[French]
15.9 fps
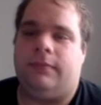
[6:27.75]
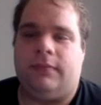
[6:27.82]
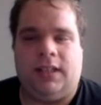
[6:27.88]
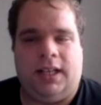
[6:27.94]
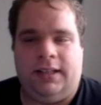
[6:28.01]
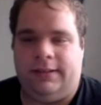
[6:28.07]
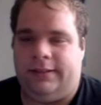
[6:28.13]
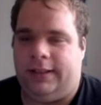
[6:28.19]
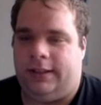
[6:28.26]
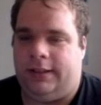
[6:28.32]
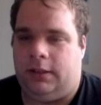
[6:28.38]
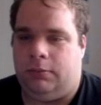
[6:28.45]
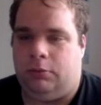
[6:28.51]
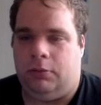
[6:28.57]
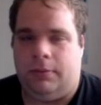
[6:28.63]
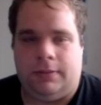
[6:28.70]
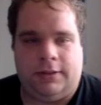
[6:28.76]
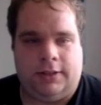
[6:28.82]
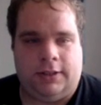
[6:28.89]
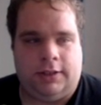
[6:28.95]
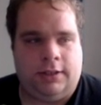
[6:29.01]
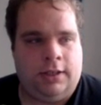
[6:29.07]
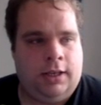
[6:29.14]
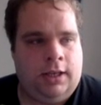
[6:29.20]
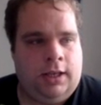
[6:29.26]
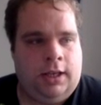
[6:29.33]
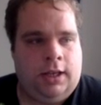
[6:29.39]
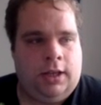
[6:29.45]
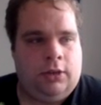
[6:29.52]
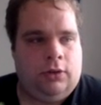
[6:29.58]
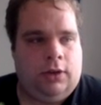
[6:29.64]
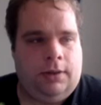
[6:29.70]
ah, ça risque d'être problématique.
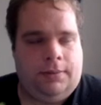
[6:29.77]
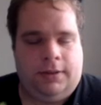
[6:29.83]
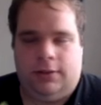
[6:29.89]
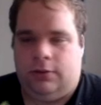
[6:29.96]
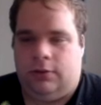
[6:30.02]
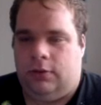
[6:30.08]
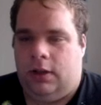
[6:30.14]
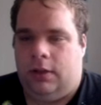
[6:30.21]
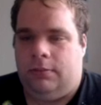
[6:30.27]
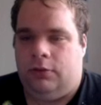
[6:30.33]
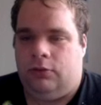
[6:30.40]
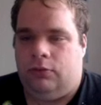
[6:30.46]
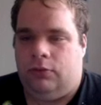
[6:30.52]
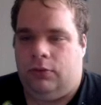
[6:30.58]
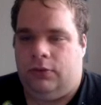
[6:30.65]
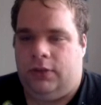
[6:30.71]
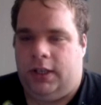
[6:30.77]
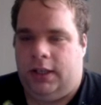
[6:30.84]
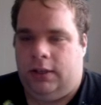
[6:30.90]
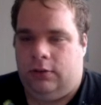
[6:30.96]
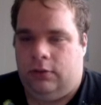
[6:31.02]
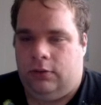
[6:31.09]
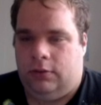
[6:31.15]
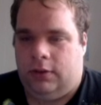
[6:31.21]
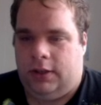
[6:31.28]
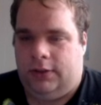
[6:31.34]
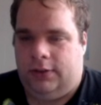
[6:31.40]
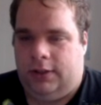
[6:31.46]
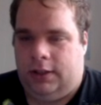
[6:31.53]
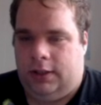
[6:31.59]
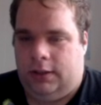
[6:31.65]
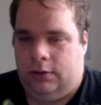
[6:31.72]
Donc à partir de là, moi je vous conseille de
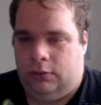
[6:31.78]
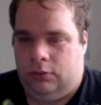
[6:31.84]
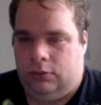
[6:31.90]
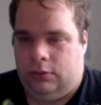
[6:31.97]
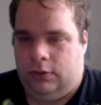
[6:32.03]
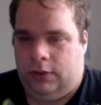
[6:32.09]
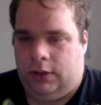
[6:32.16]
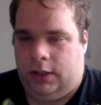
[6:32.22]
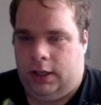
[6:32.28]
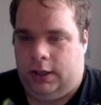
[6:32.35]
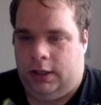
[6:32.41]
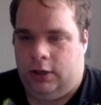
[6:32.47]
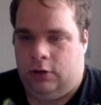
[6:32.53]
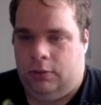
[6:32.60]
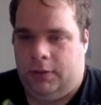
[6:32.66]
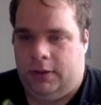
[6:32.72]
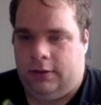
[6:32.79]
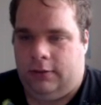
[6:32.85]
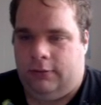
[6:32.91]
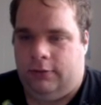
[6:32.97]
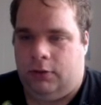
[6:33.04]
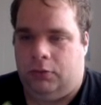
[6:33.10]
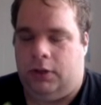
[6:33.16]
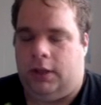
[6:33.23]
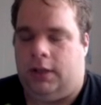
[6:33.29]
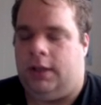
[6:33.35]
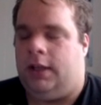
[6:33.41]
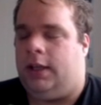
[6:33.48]
rester sur ce calque et de le mettre verrouillé,